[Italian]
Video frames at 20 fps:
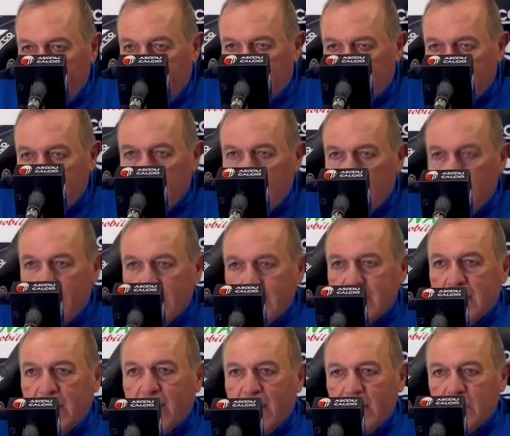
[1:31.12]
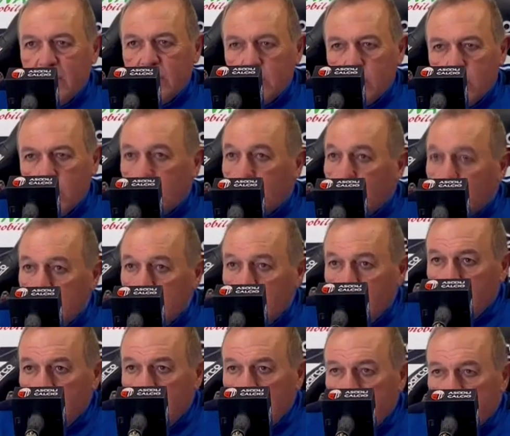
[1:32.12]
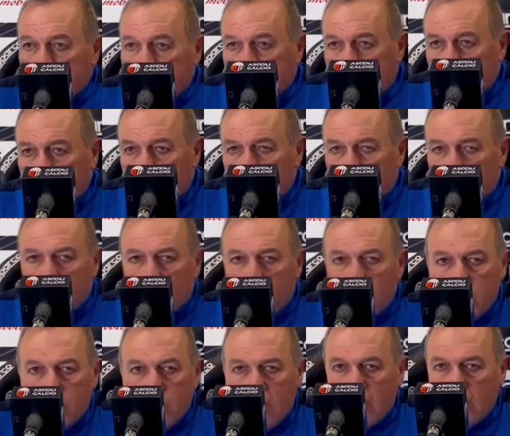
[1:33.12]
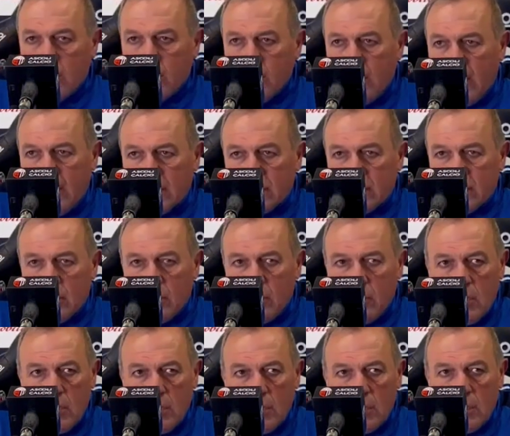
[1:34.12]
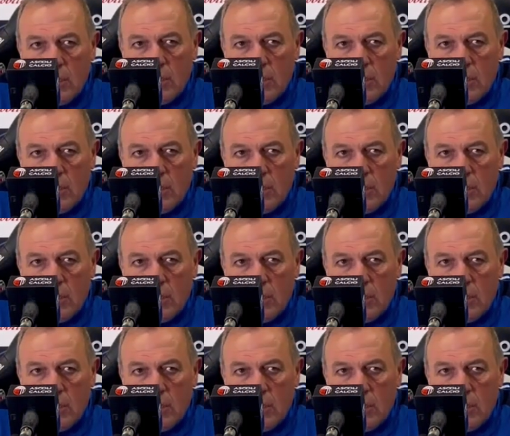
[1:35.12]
facciamo dei passi in avanti sotto tutti i punti di vista, che non è solo quello tecnico-tattico,